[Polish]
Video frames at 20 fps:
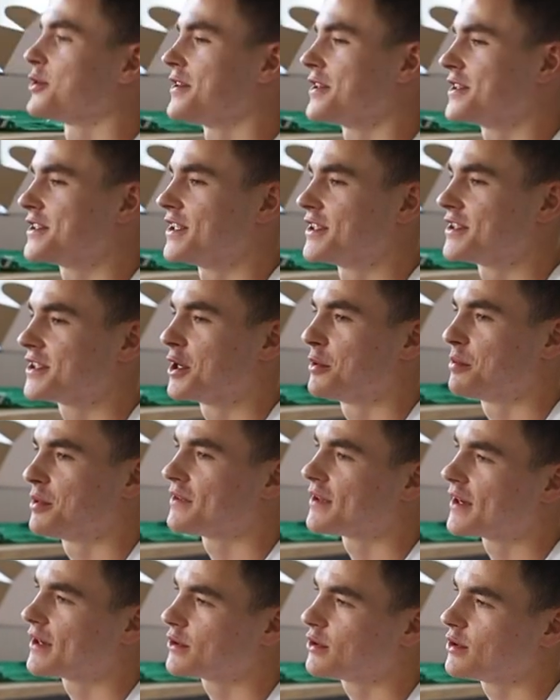To jest ciężkie
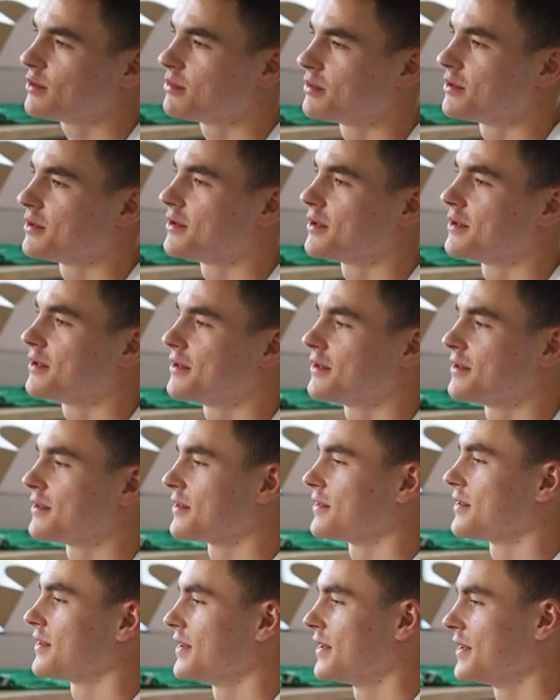pytanko,
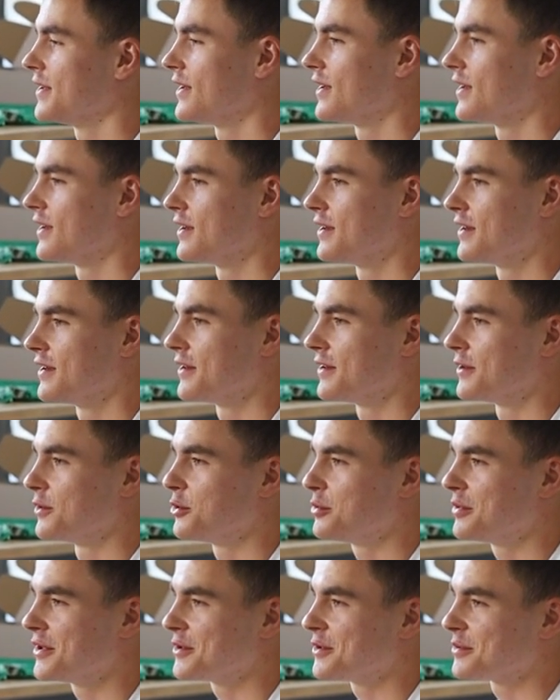bo
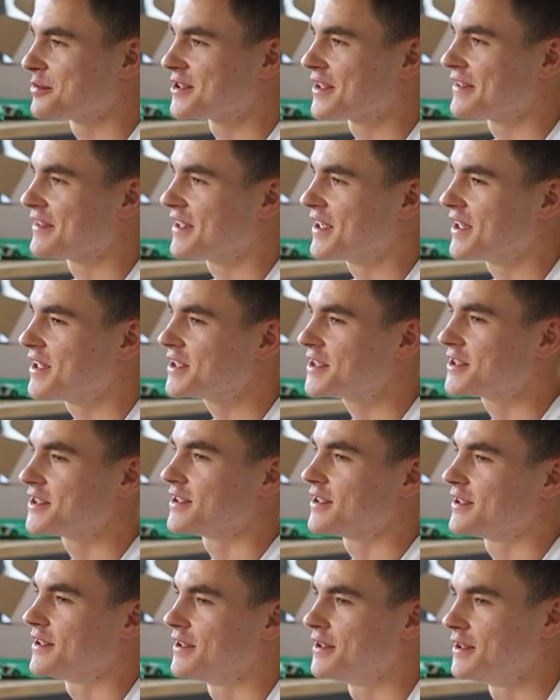lubię dobrze
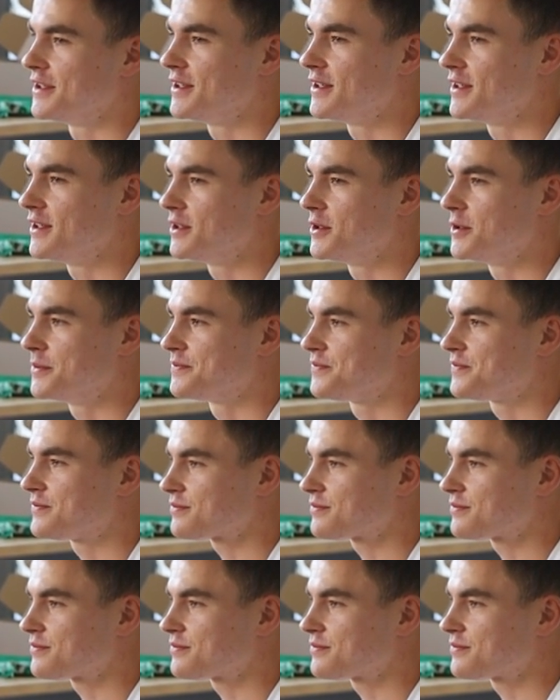zjeść i,